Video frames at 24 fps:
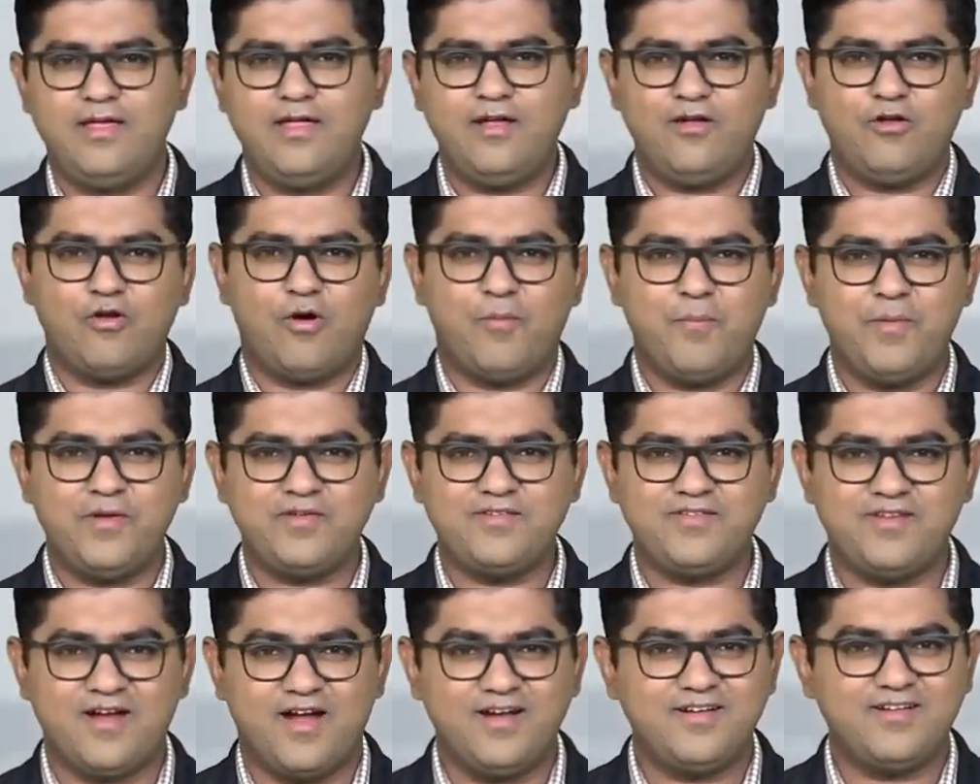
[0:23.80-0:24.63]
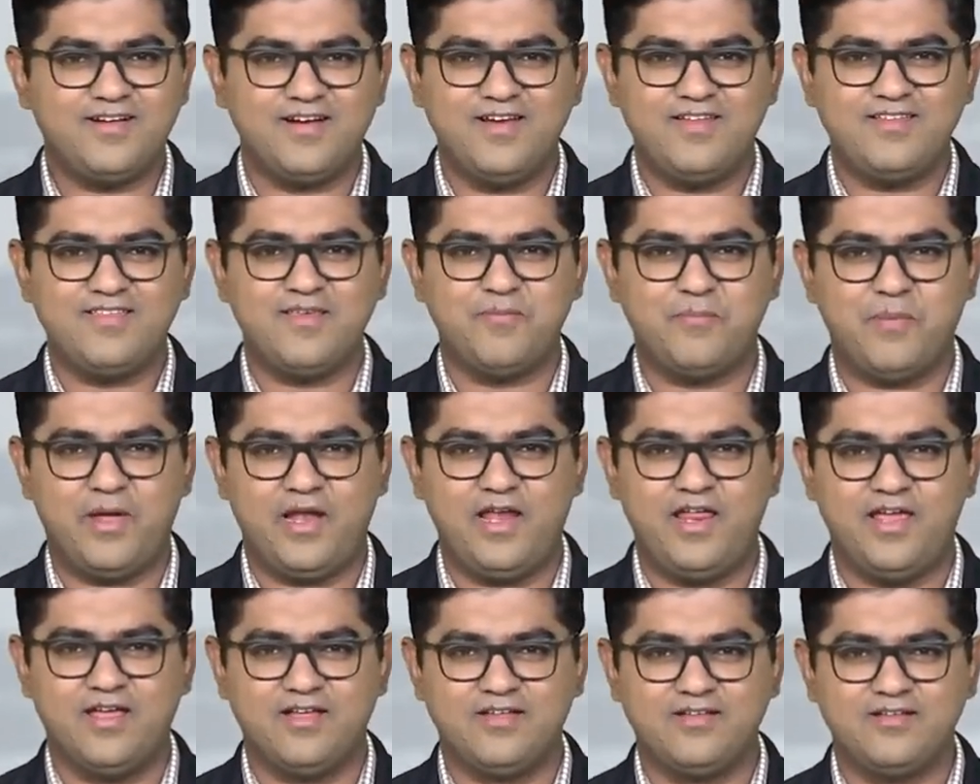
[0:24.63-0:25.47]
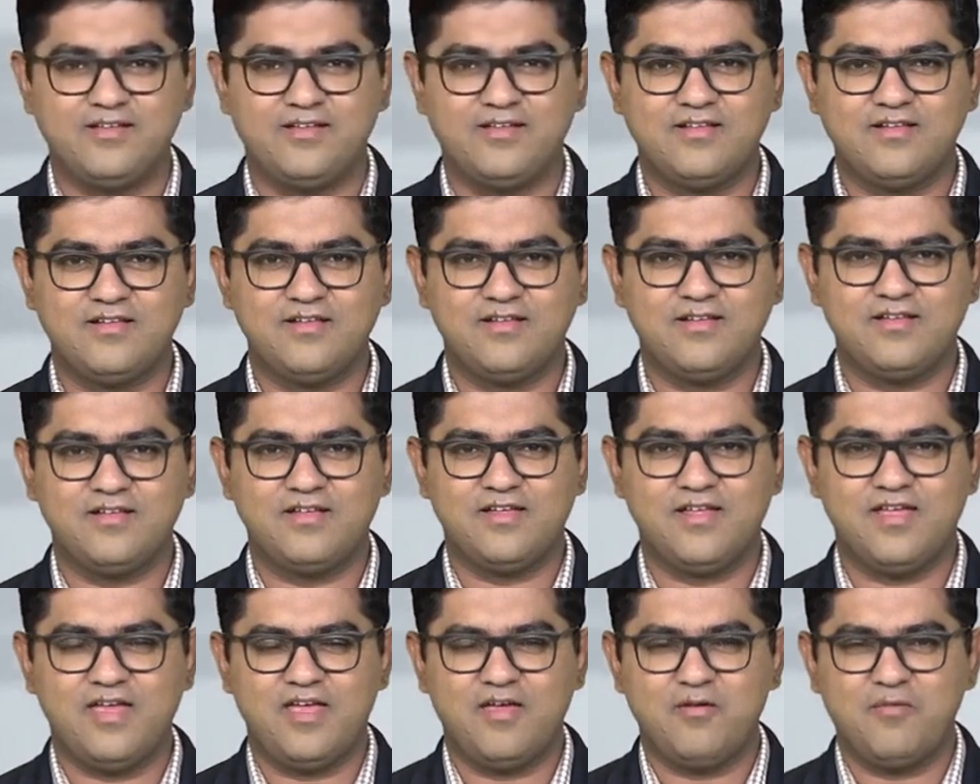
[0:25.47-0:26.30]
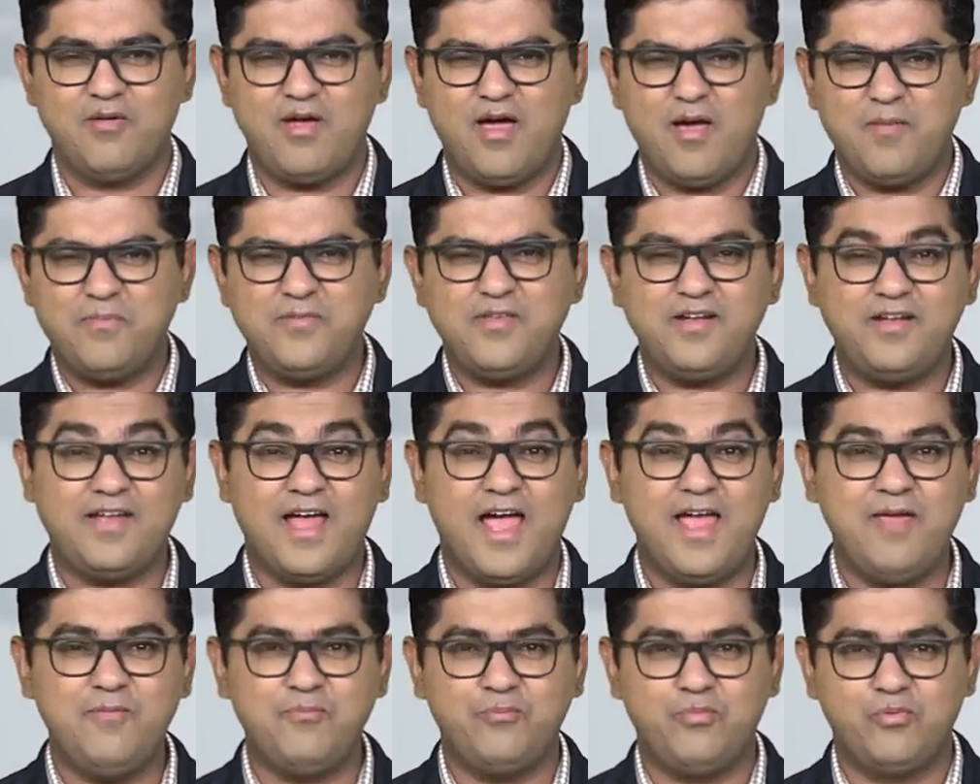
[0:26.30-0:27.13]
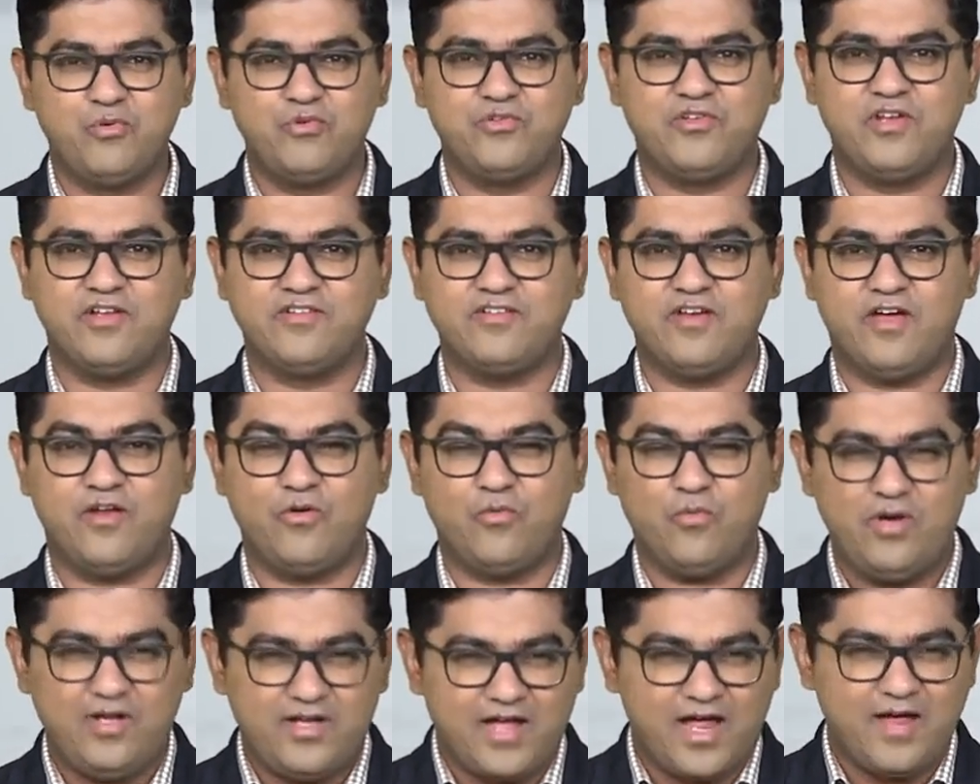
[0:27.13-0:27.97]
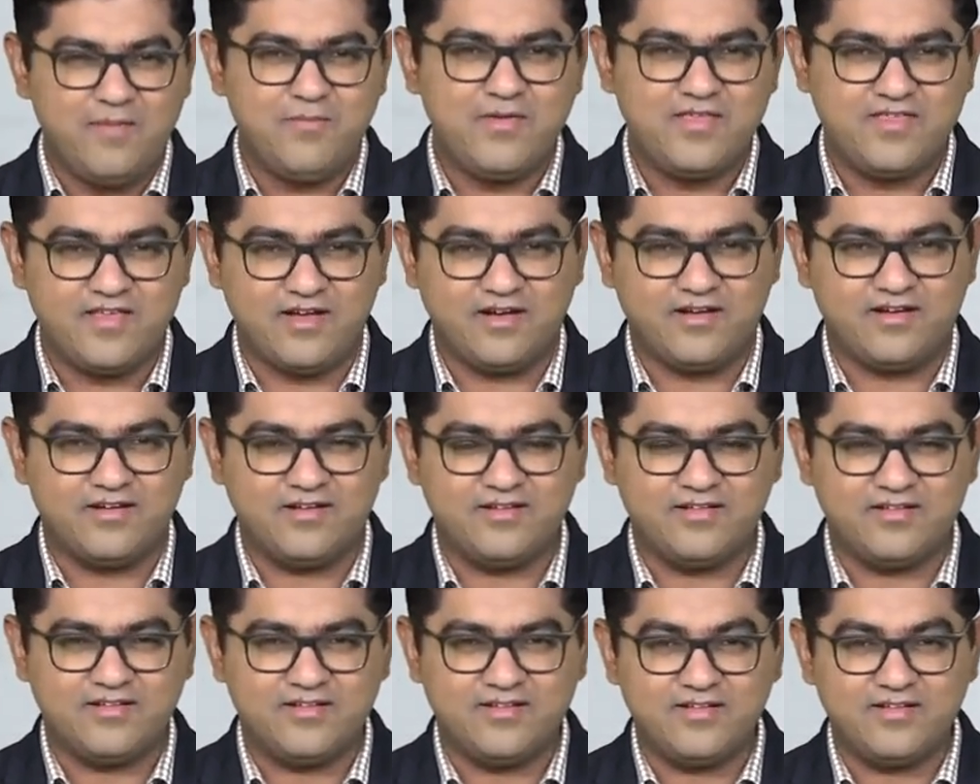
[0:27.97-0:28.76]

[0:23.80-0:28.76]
ये टॉपिक स्टार्ट करने से पहले मैं आपसे टाइम पूछना चाह रहा हूँ वट टाइम इज़ इट